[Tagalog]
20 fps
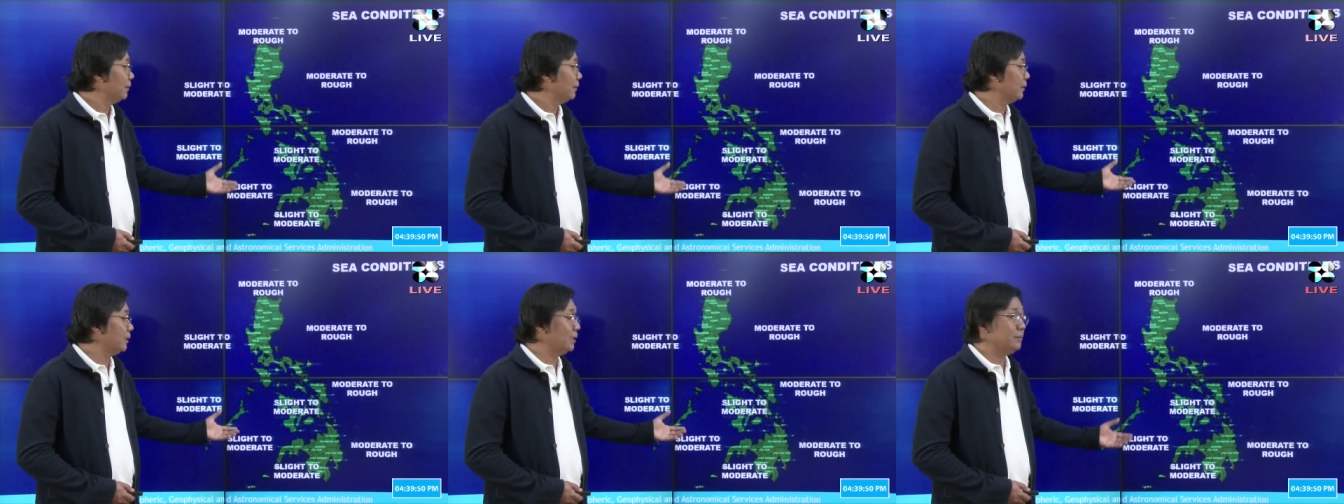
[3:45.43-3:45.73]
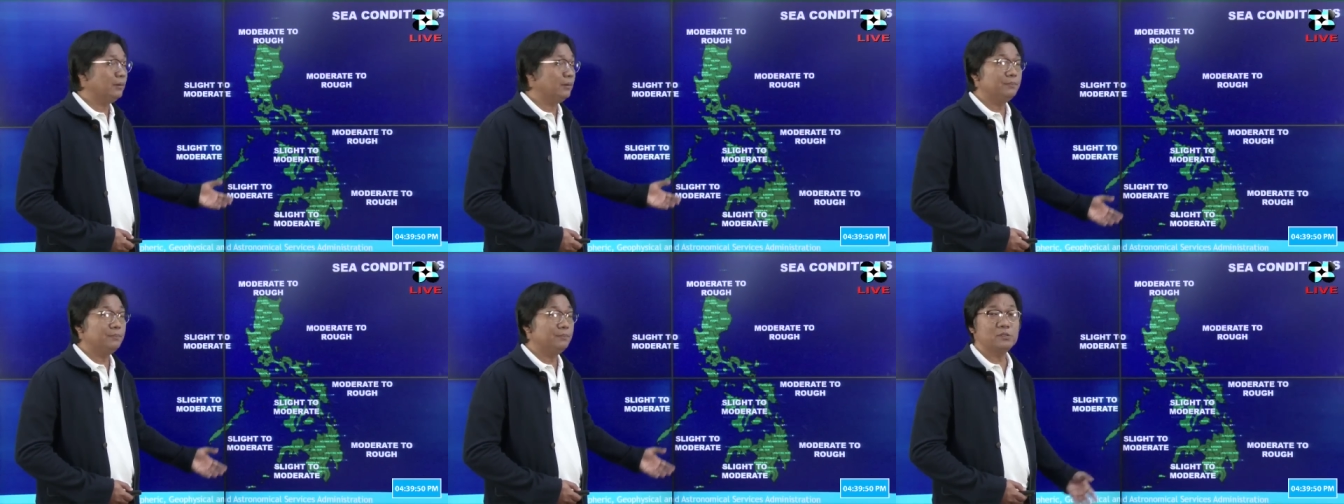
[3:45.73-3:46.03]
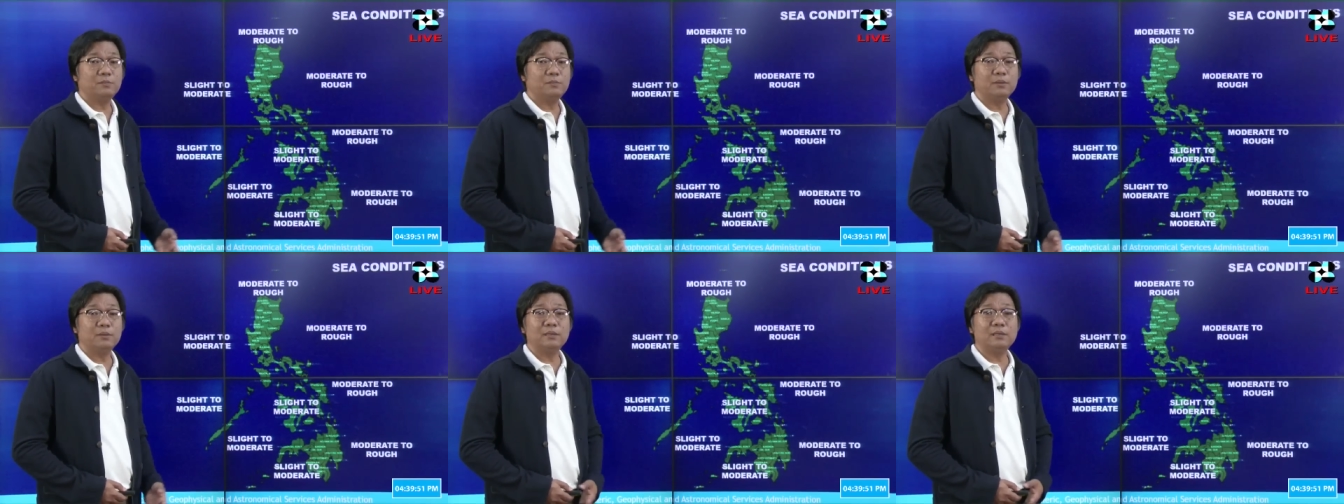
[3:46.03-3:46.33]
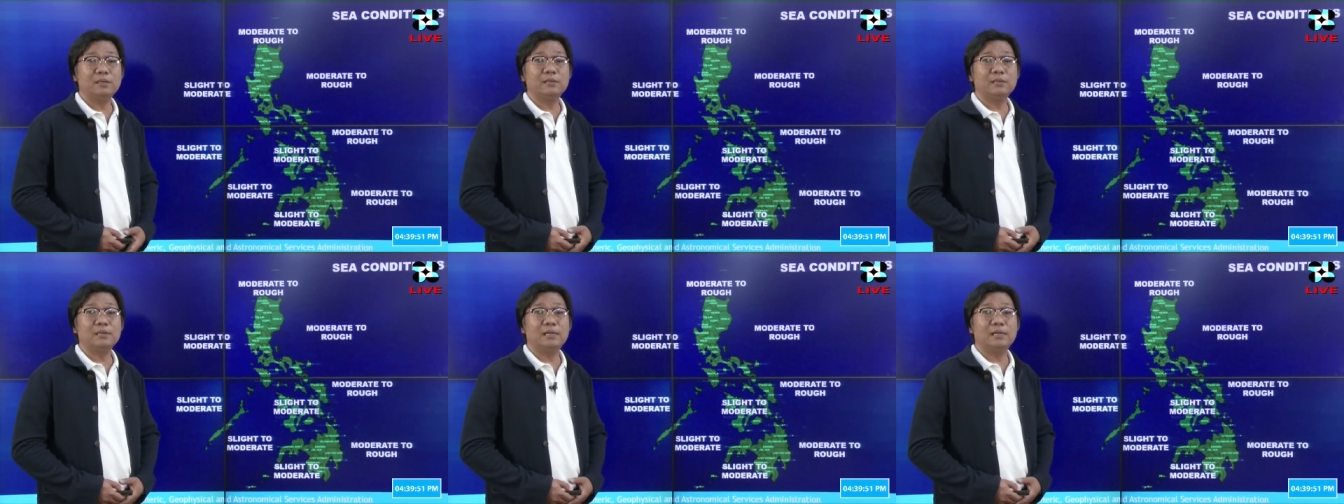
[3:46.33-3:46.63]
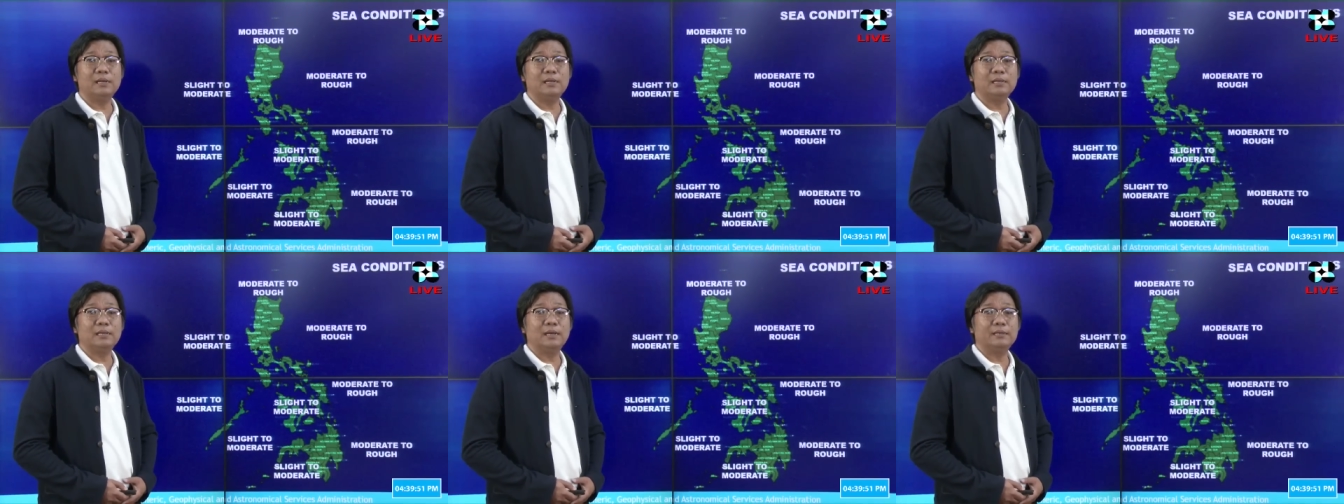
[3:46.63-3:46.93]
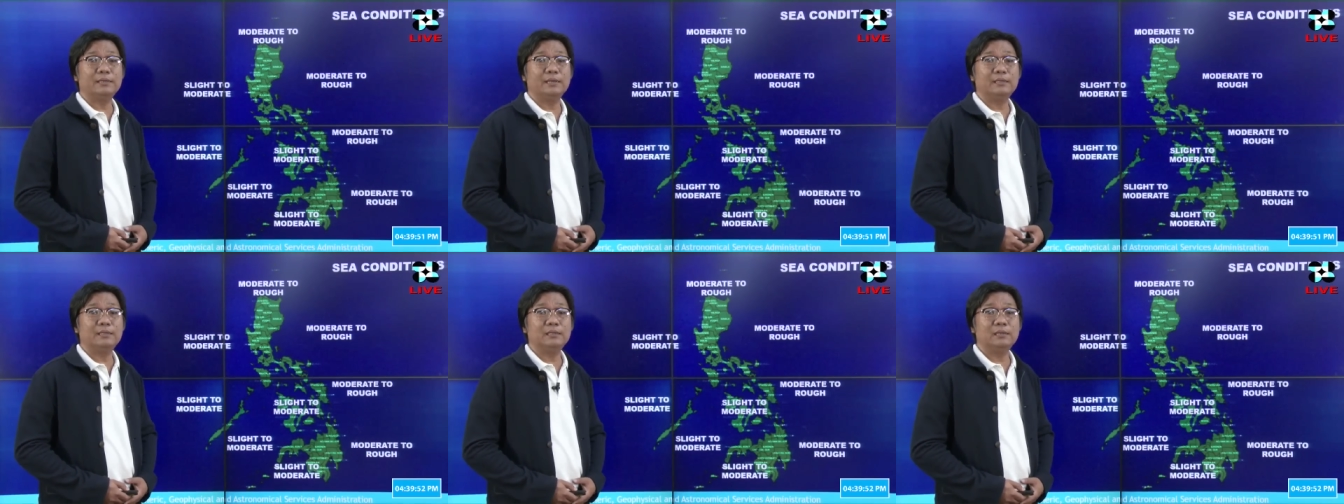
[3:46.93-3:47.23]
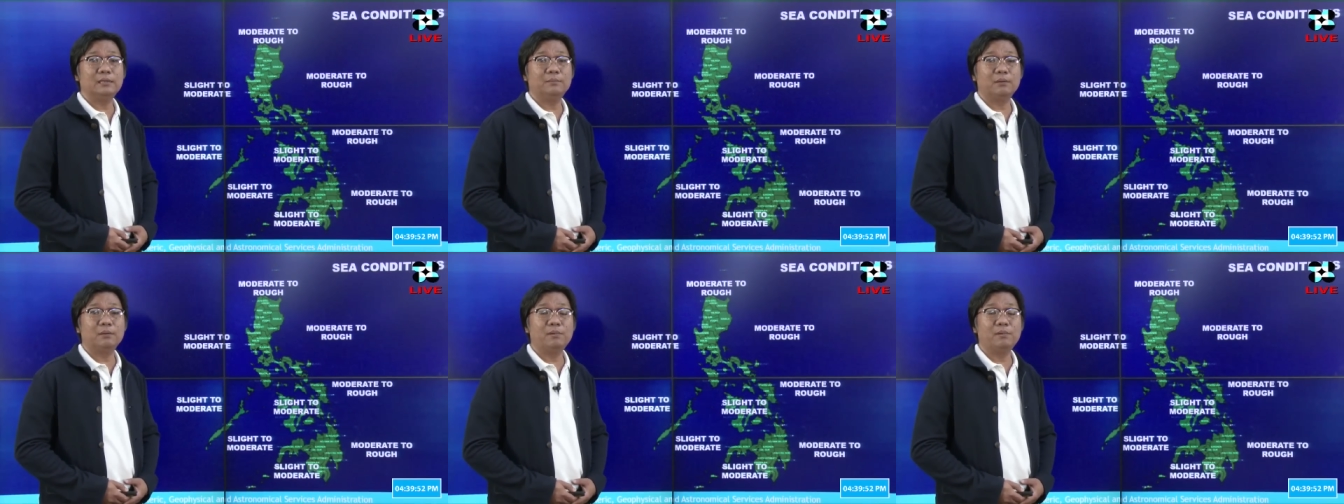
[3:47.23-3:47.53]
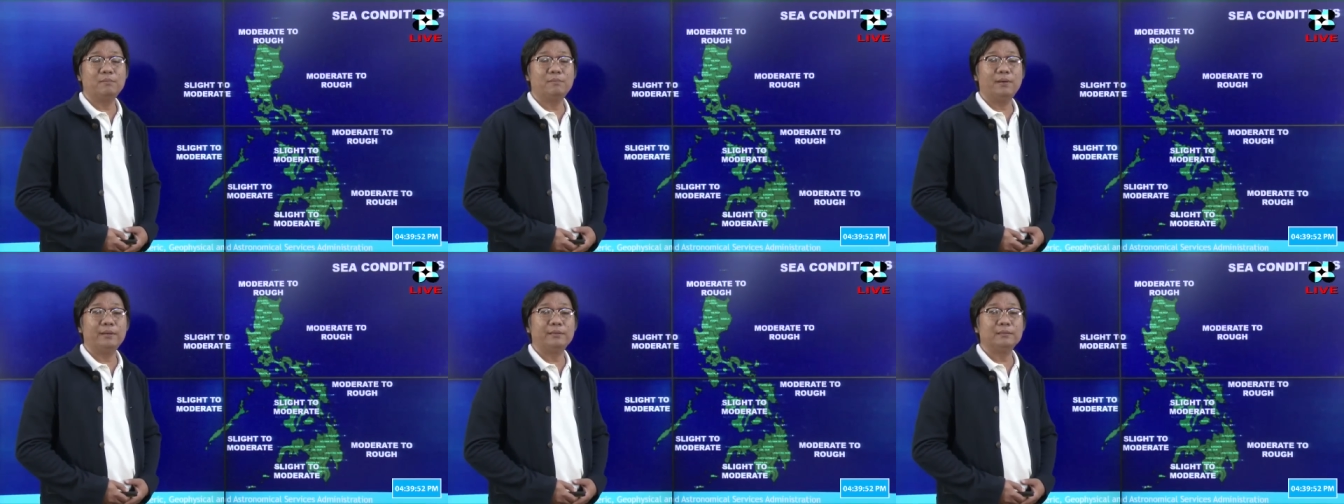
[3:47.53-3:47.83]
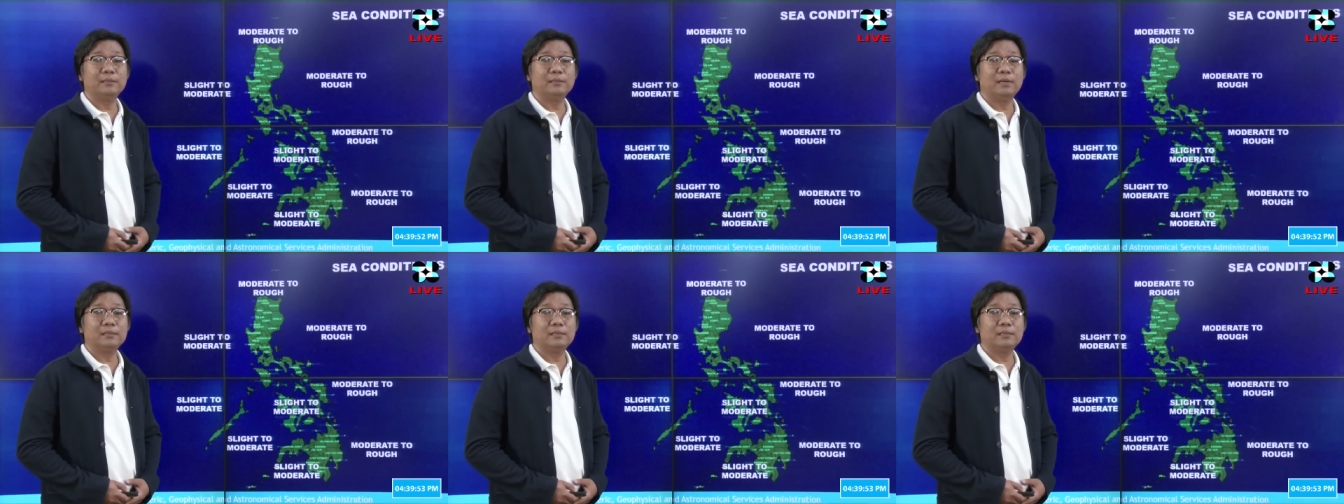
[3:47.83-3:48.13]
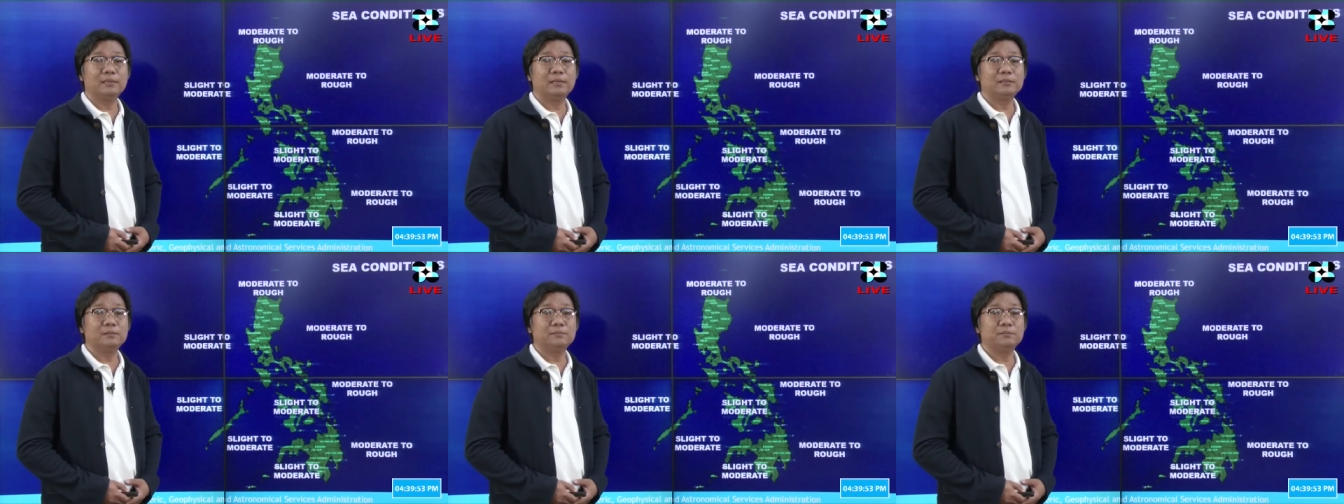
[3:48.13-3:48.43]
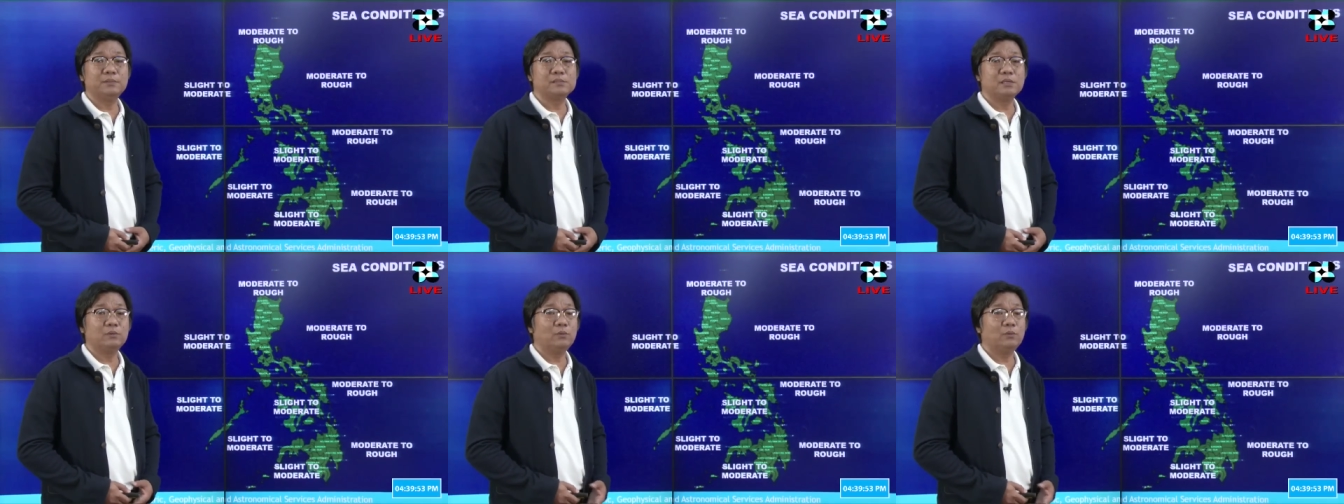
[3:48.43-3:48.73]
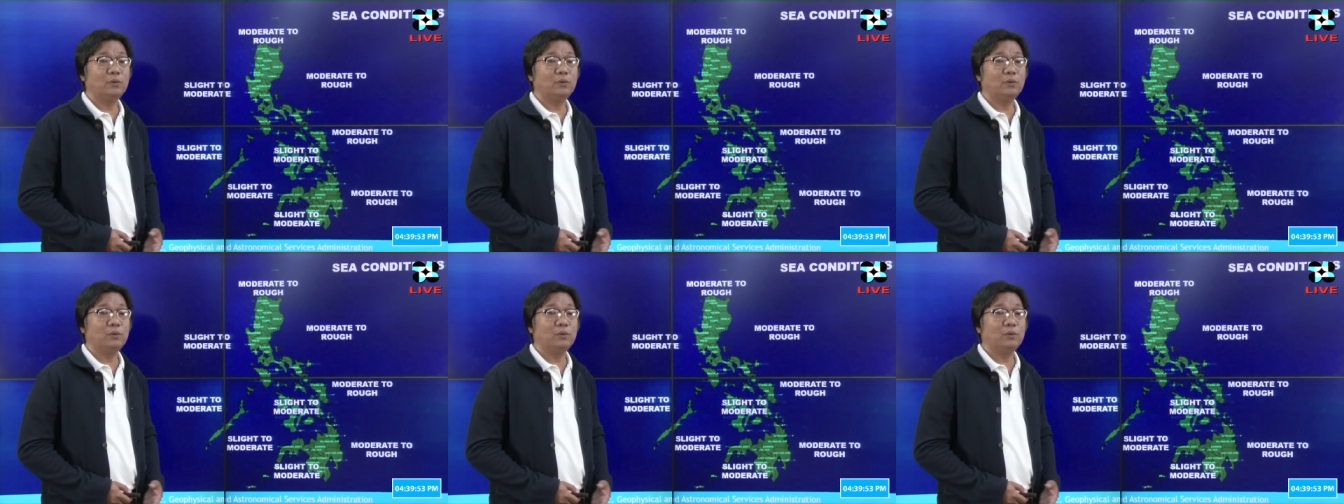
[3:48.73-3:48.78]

Para naman po sa magiging kalagayan ng mga babayang dagat ng ating bansa,